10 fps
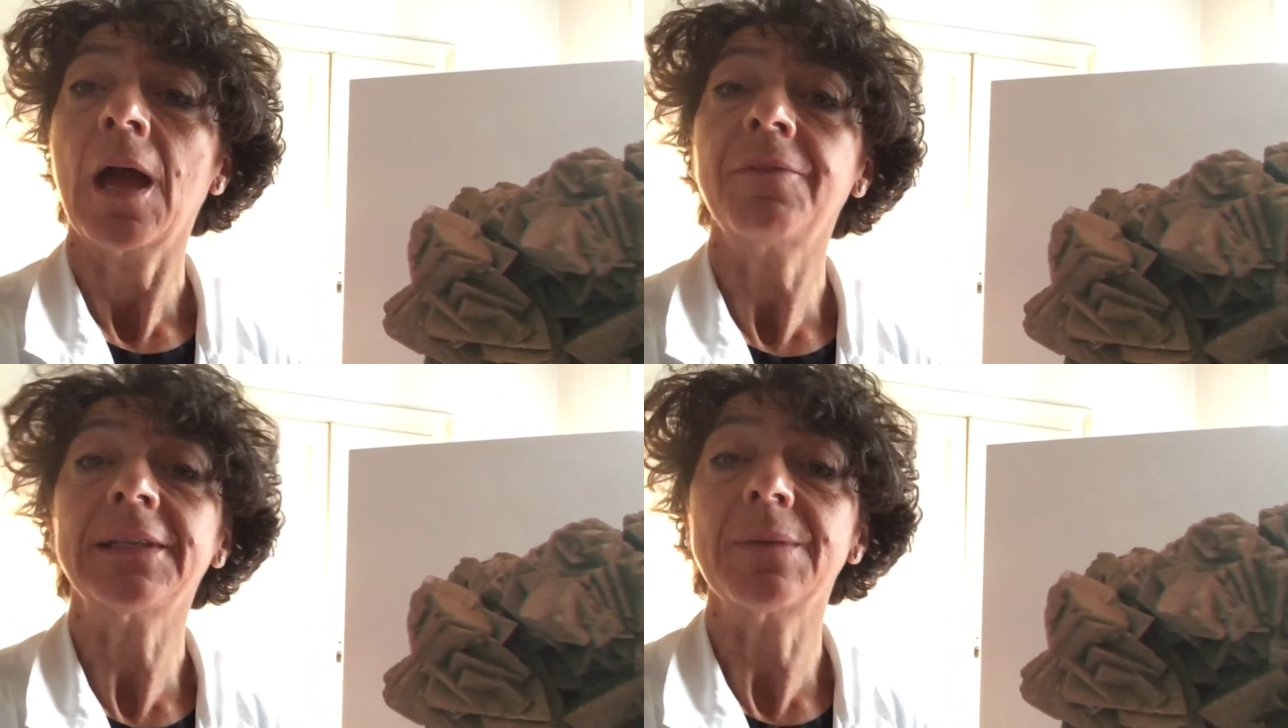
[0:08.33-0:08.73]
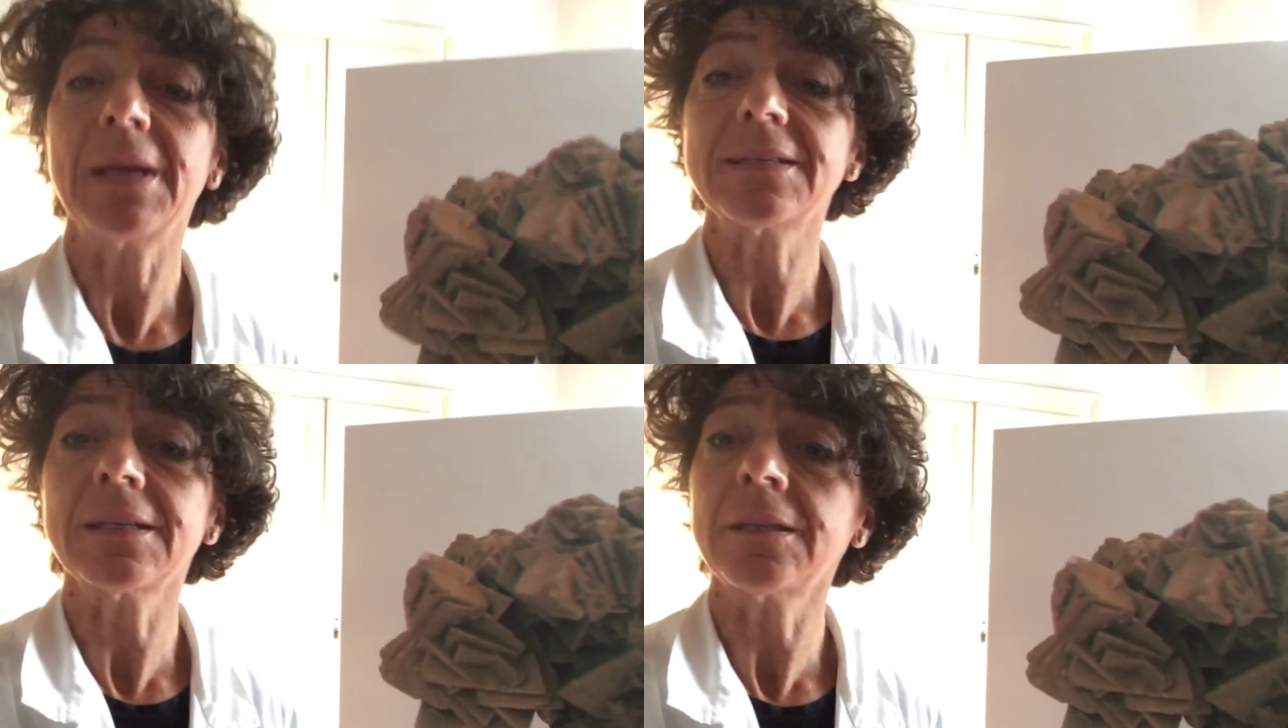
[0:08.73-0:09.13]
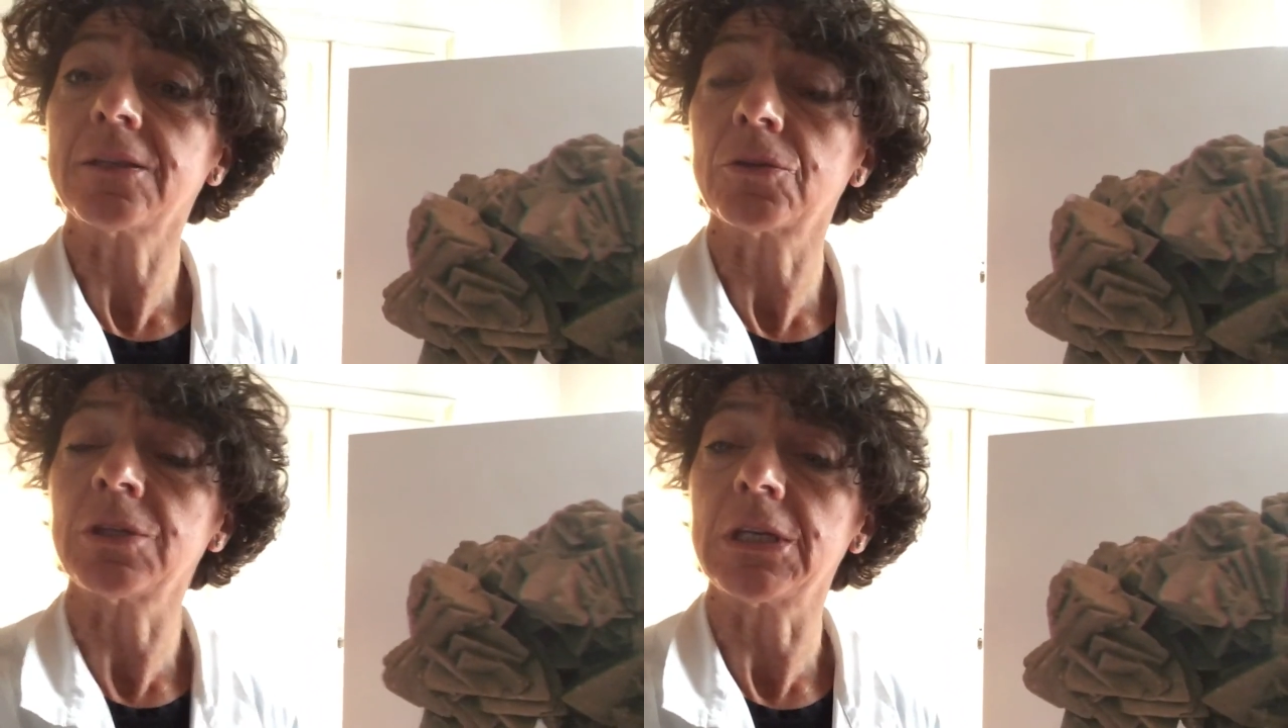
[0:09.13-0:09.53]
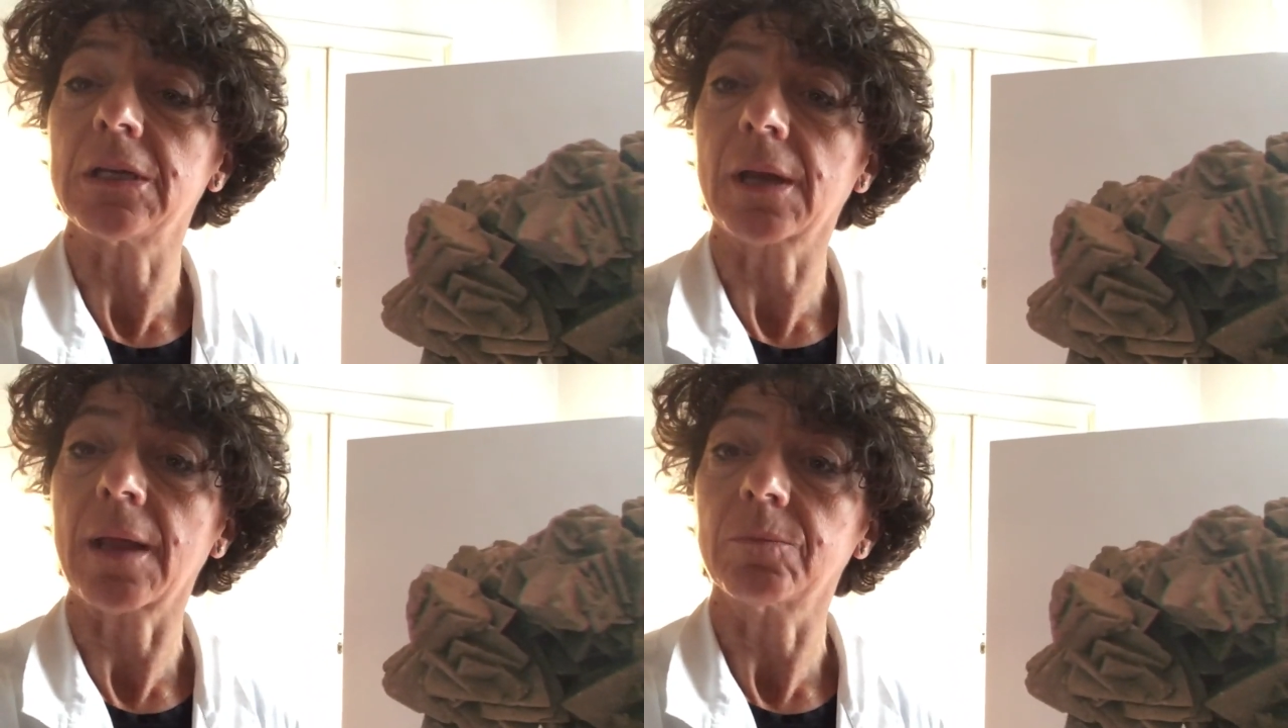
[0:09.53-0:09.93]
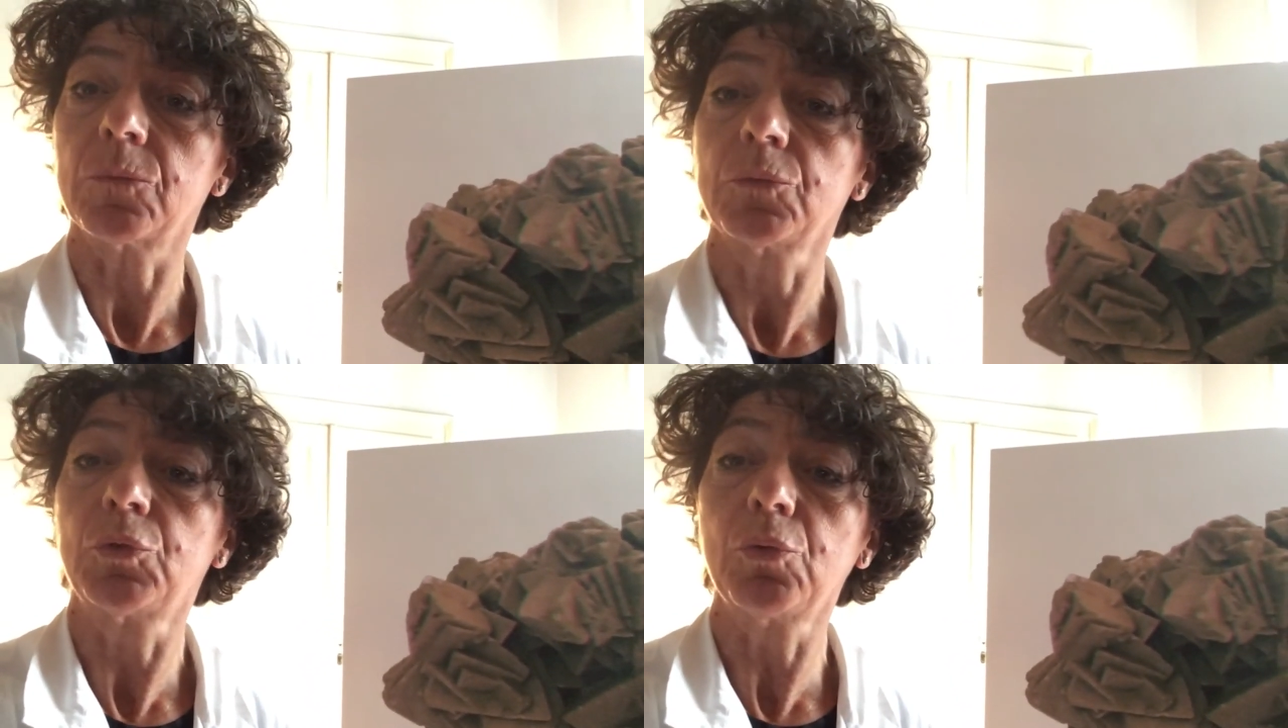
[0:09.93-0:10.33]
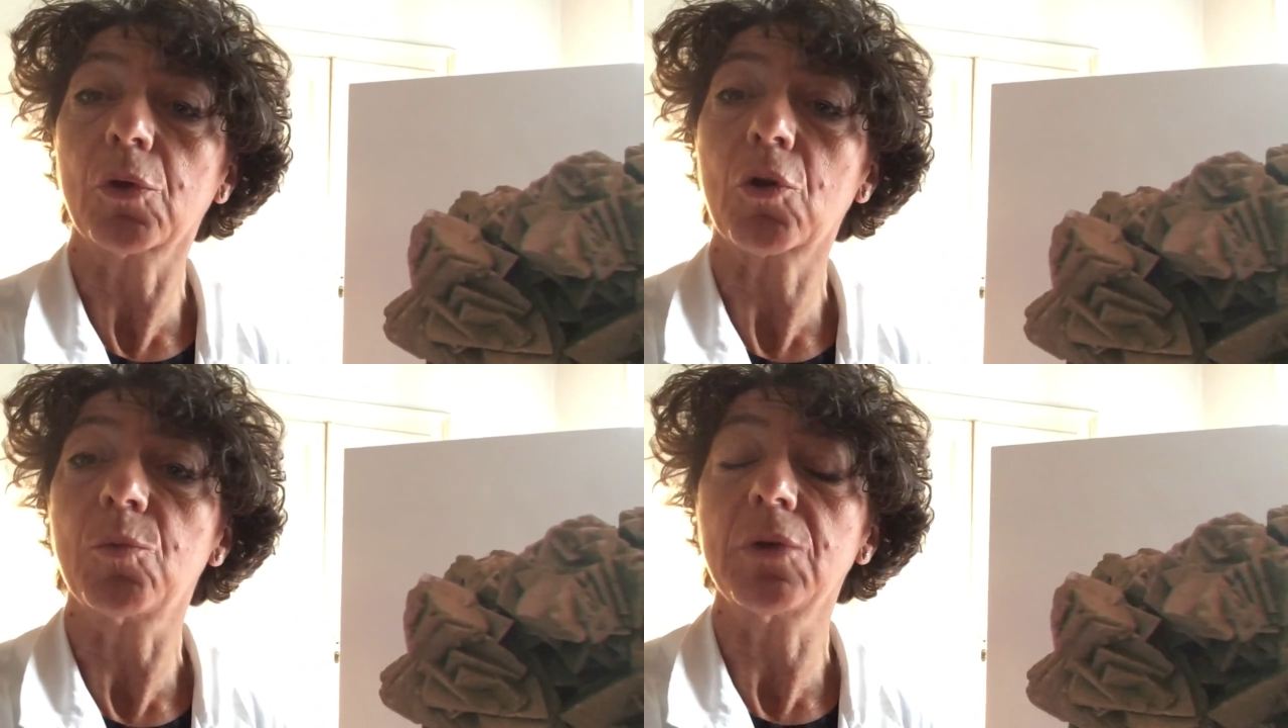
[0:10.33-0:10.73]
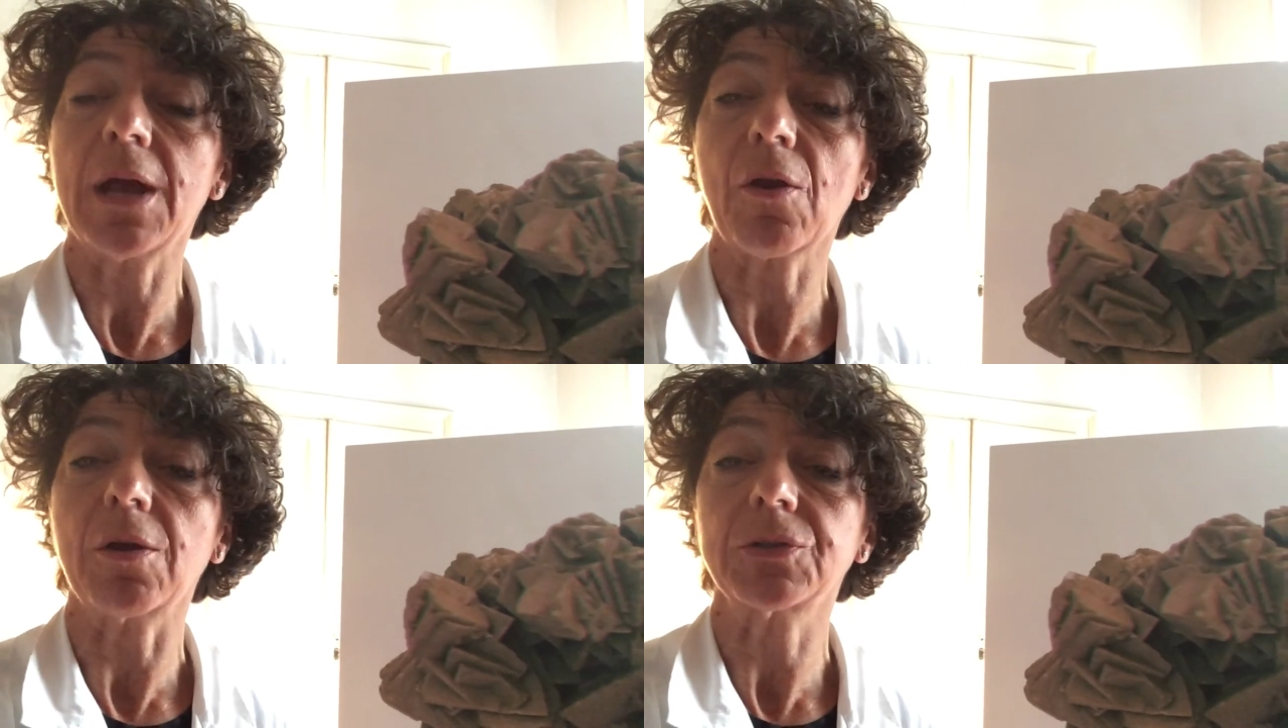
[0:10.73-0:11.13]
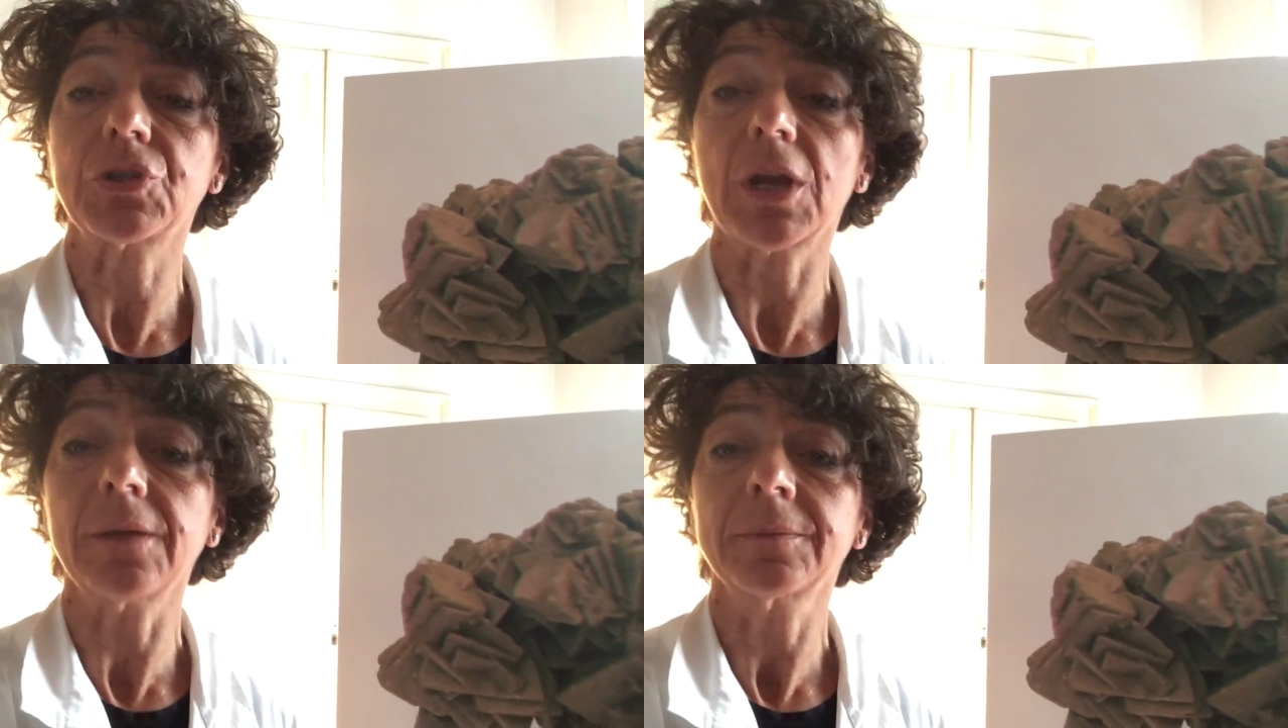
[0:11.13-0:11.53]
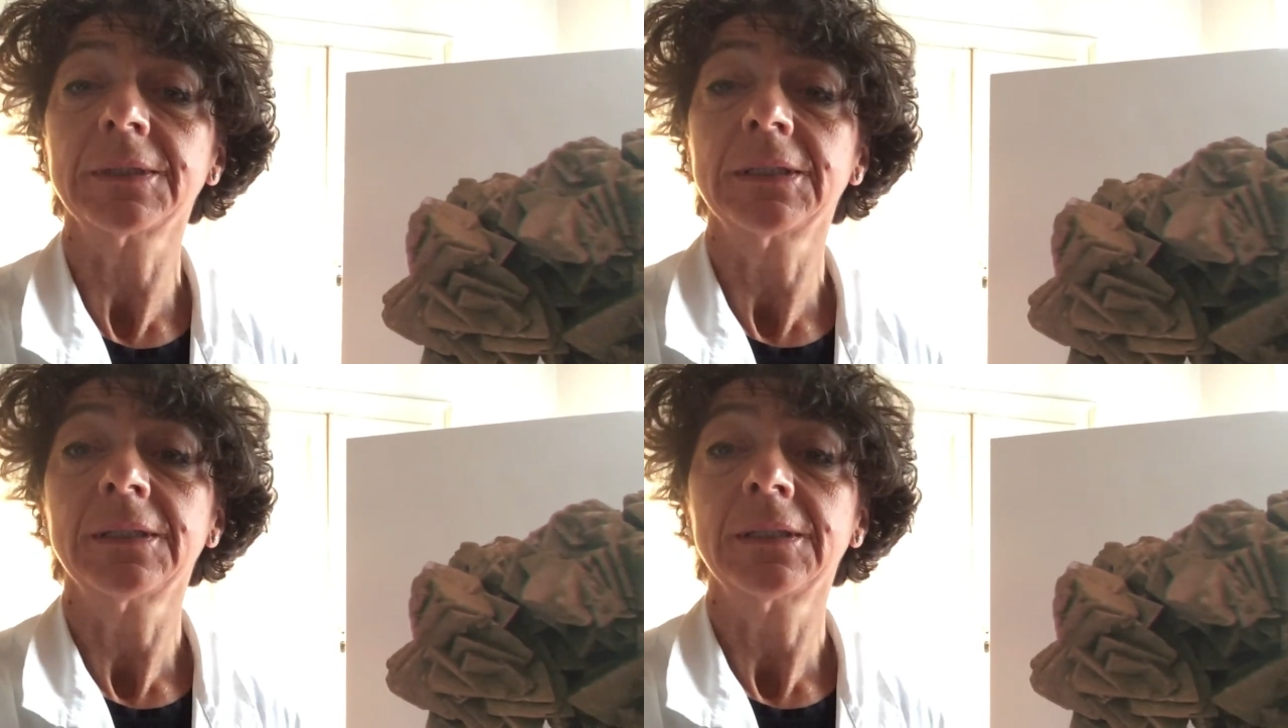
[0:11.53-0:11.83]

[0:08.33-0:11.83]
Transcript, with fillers: Avete mai sentito dire duro come una roccia?